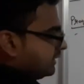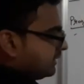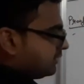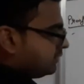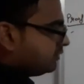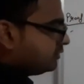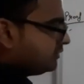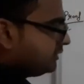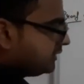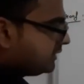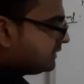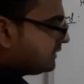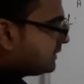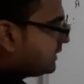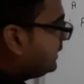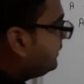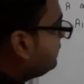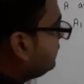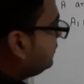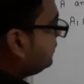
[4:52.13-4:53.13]
का क्लोजर
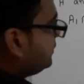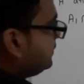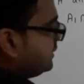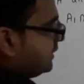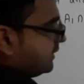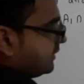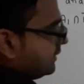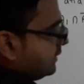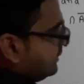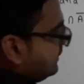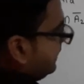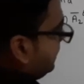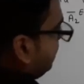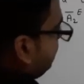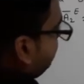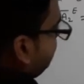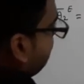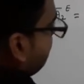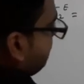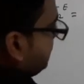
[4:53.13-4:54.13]
किसके इक्वल हो जाएगा
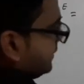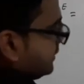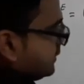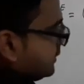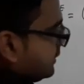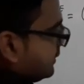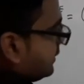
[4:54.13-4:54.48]
हमारे पास